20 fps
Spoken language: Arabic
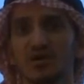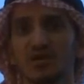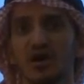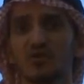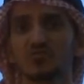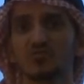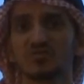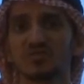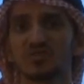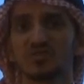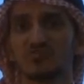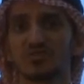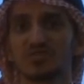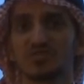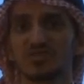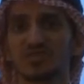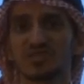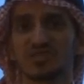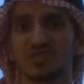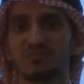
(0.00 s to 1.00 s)
أو سوف
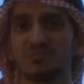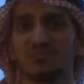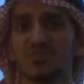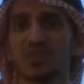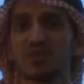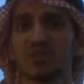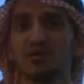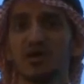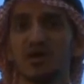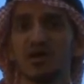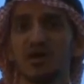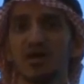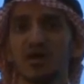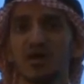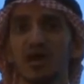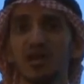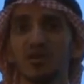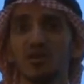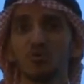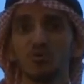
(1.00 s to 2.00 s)
تسلكه مثلا
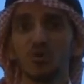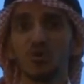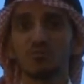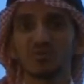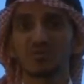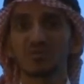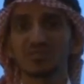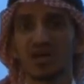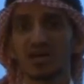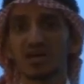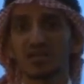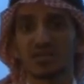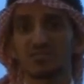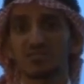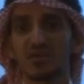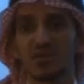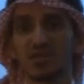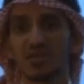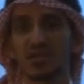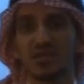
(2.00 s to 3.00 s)
هل هو مسارك
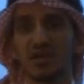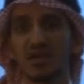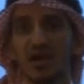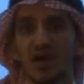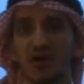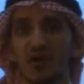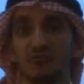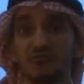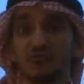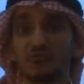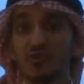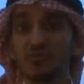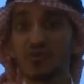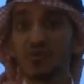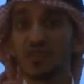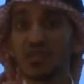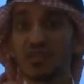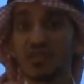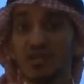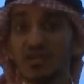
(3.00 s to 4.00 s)
مثلا في
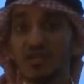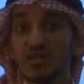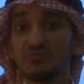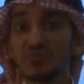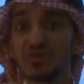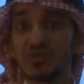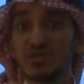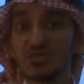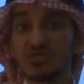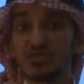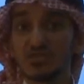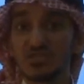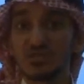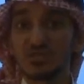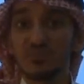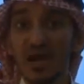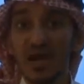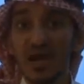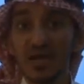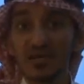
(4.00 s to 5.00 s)
مثلا علمي
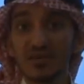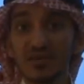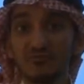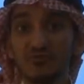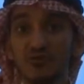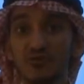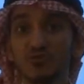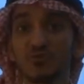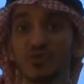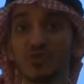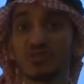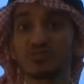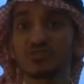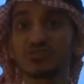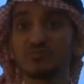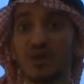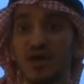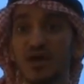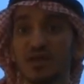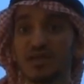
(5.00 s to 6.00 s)
اجتماعي في علوم مثلا
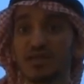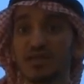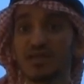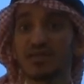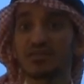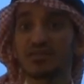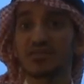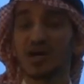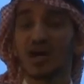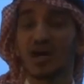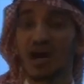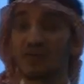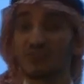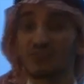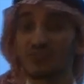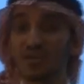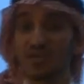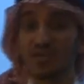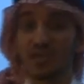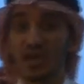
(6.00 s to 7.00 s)
اجتماعية
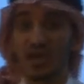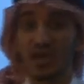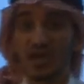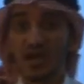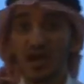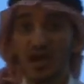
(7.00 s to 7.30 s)
ثقافية